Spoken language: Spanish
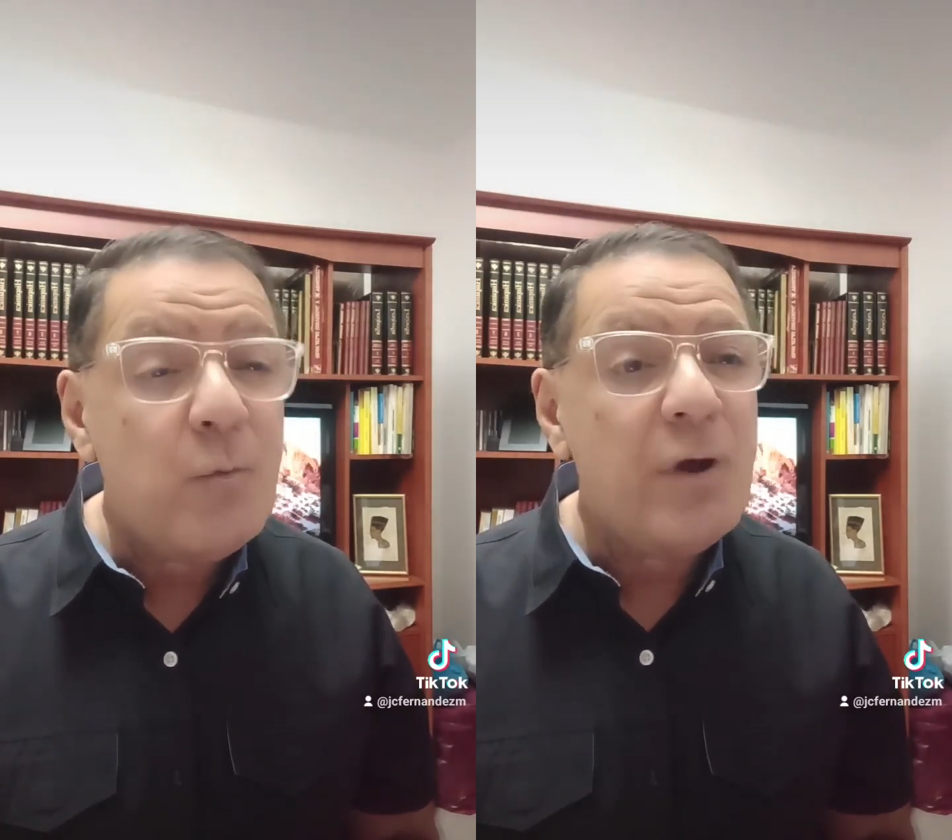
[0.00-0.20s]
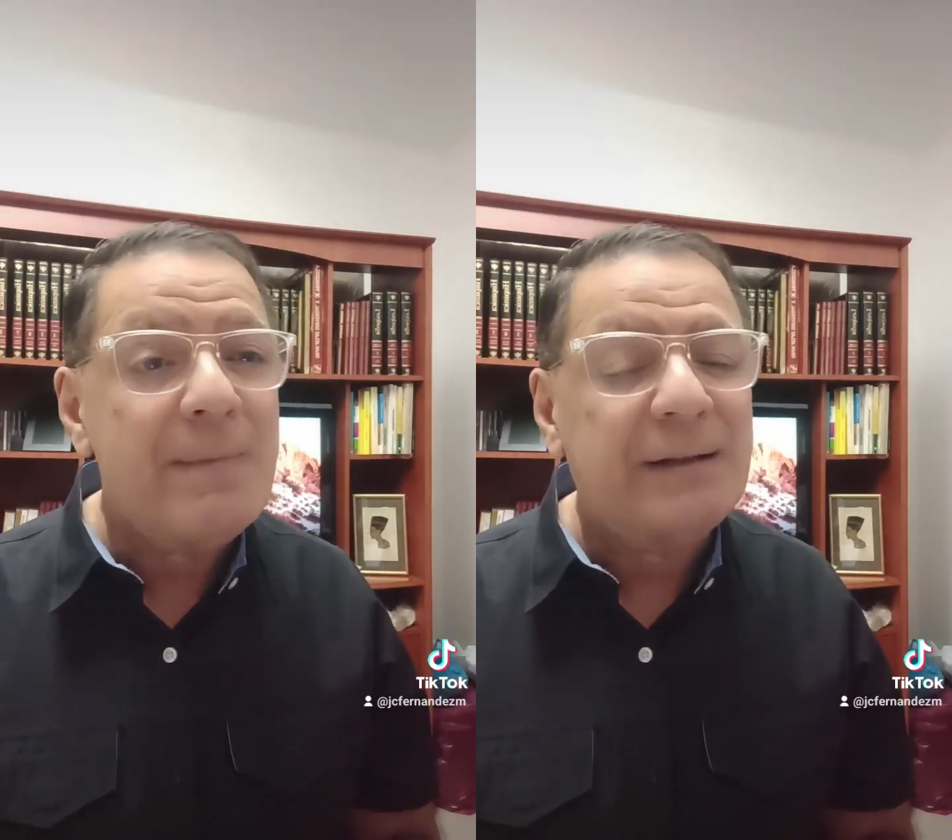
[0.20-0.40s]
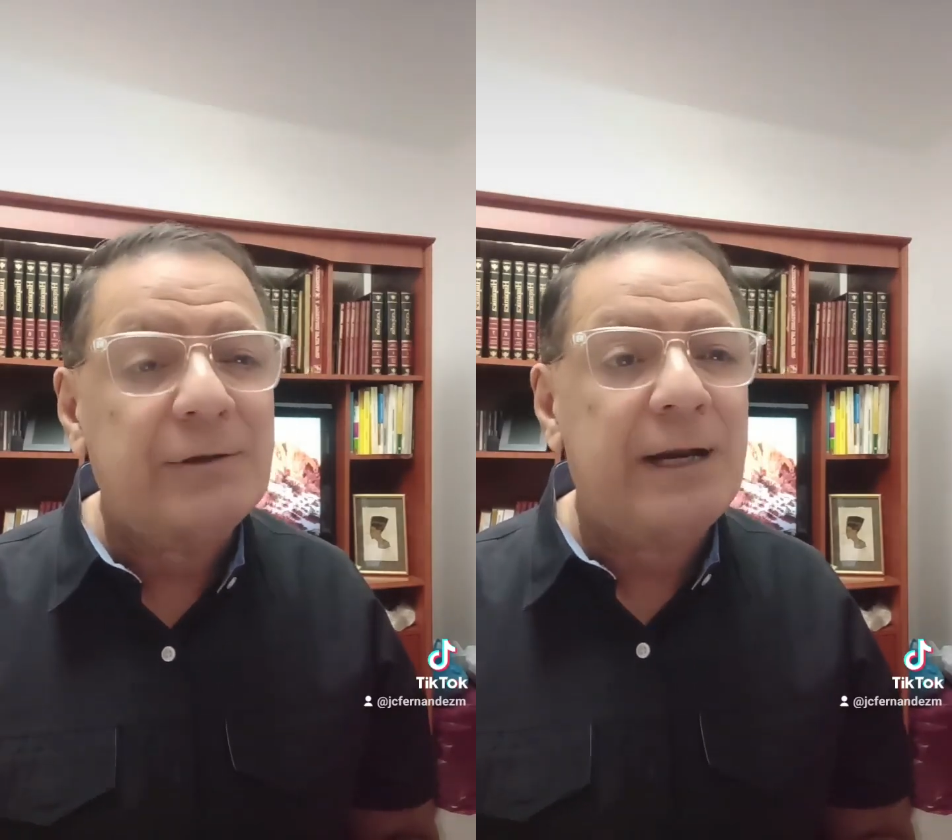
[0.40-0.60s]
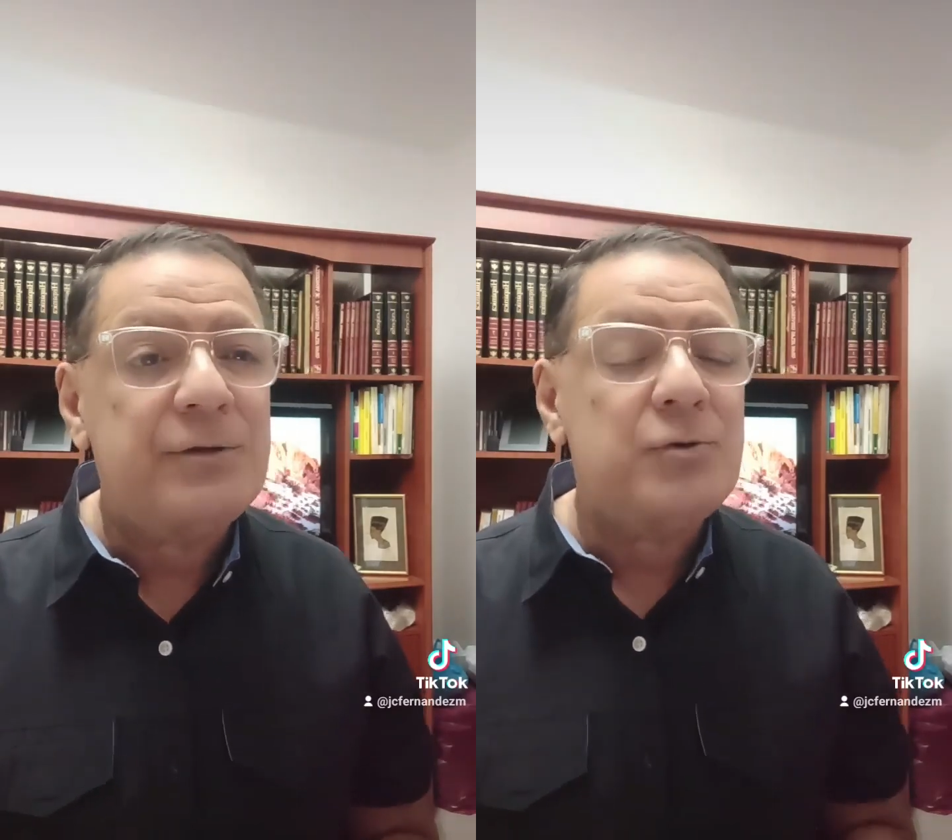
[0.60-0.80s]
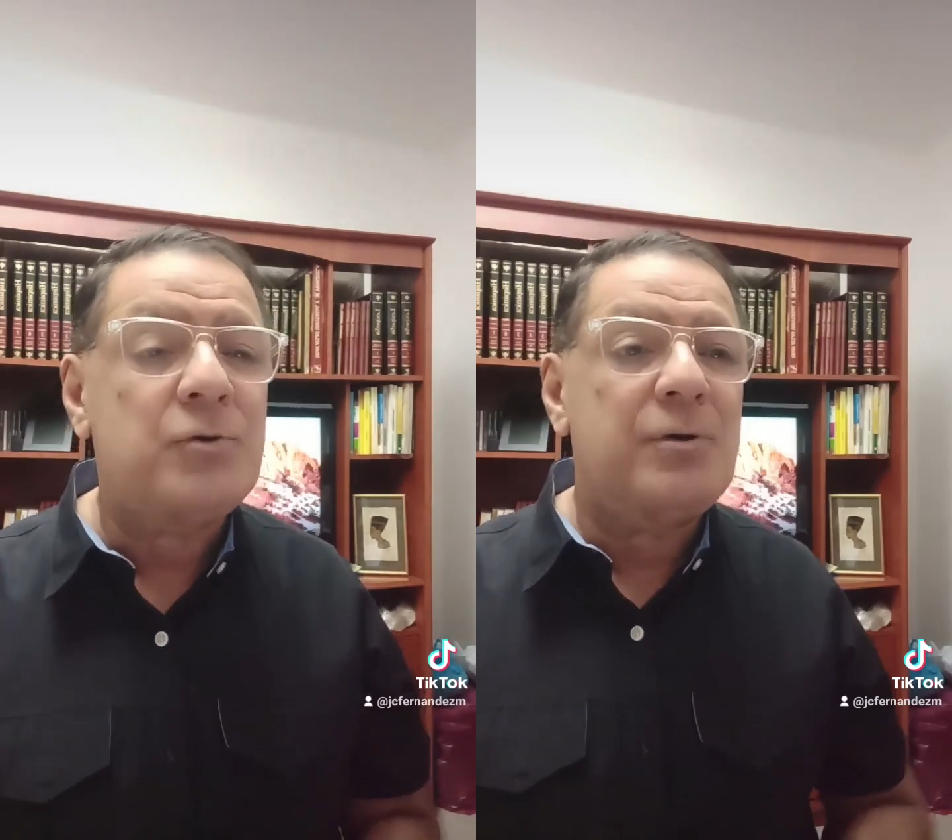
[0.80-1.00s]
muy
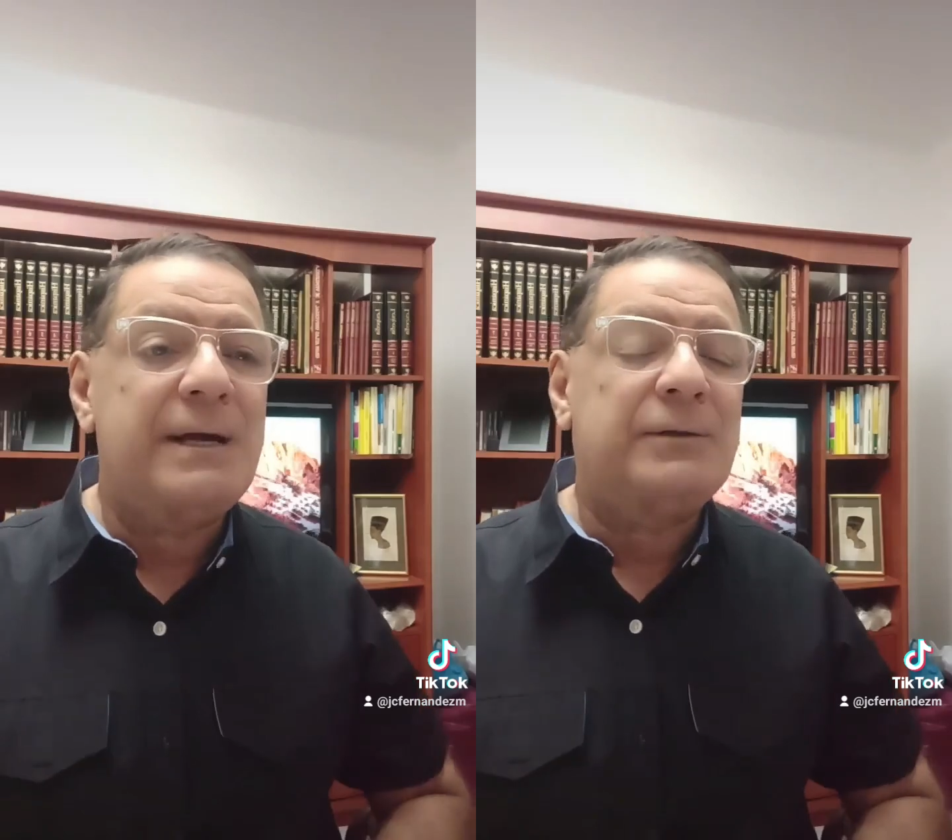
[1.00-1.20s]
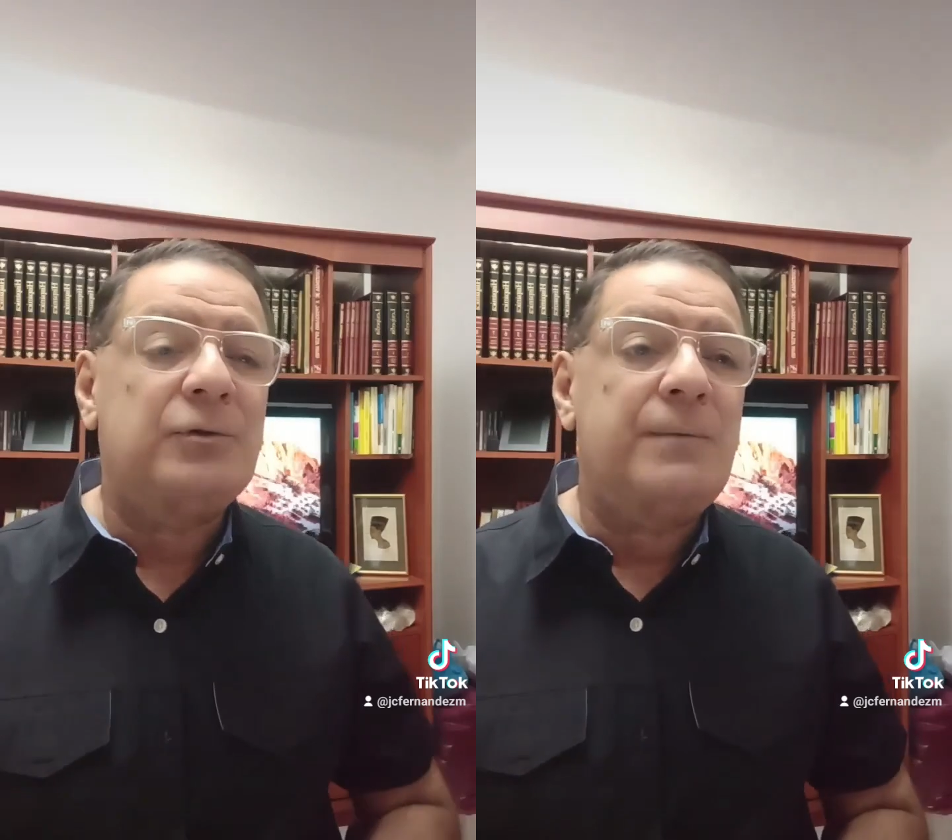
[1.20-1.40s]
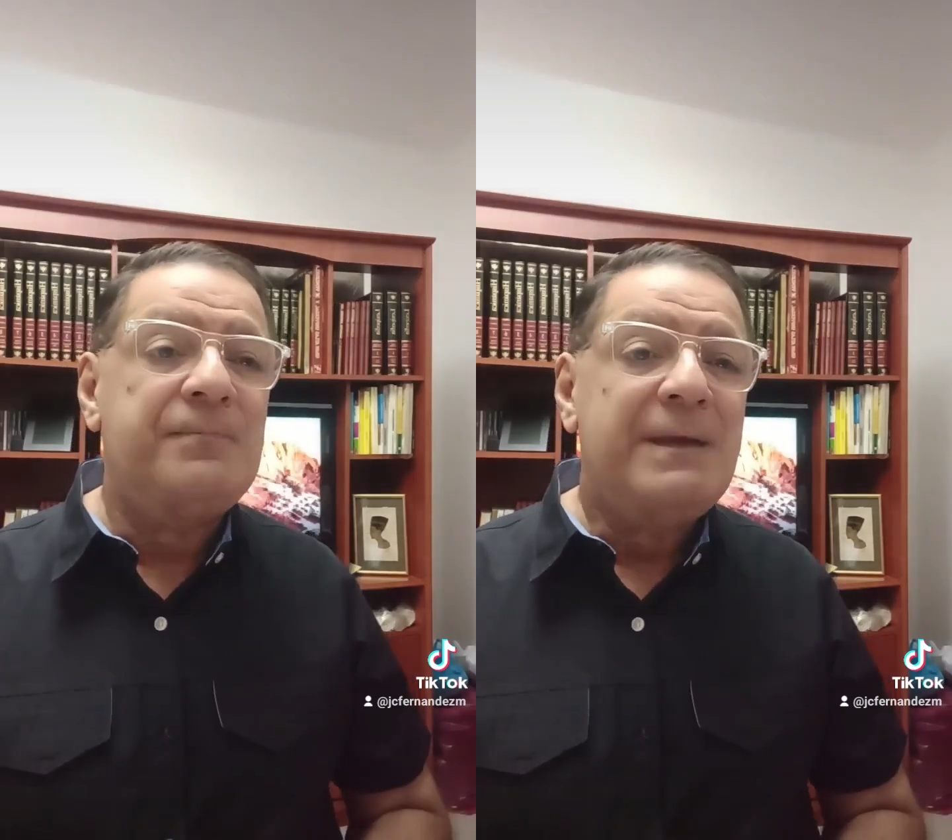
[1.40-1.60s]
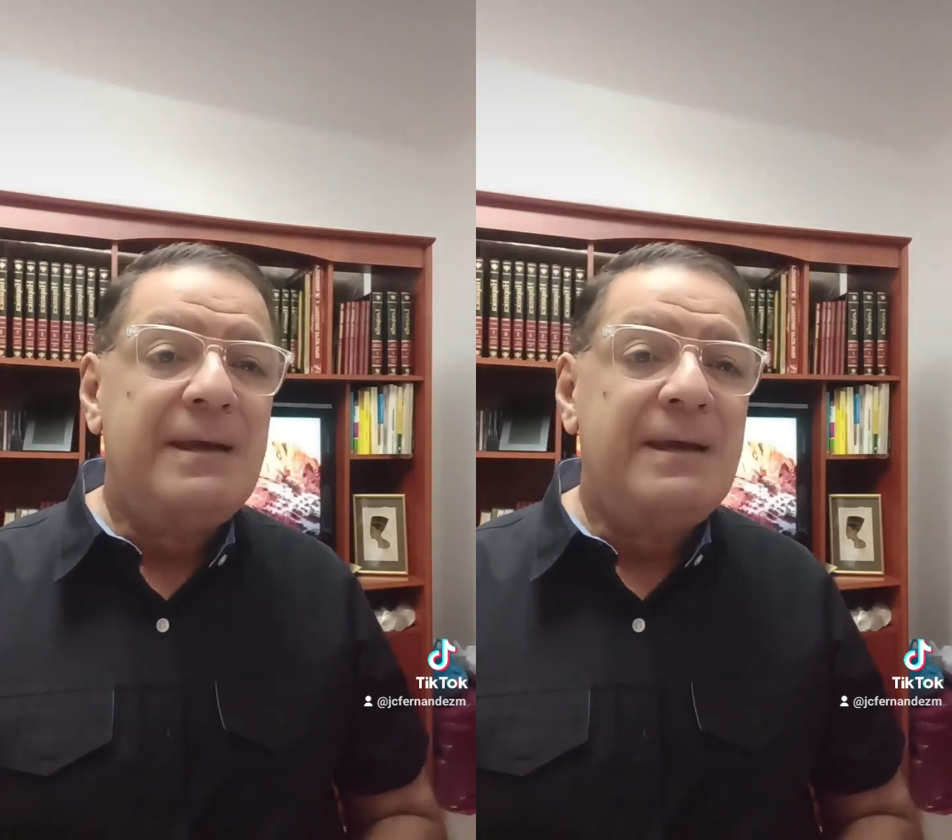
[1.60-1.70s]
maltrechos con esto,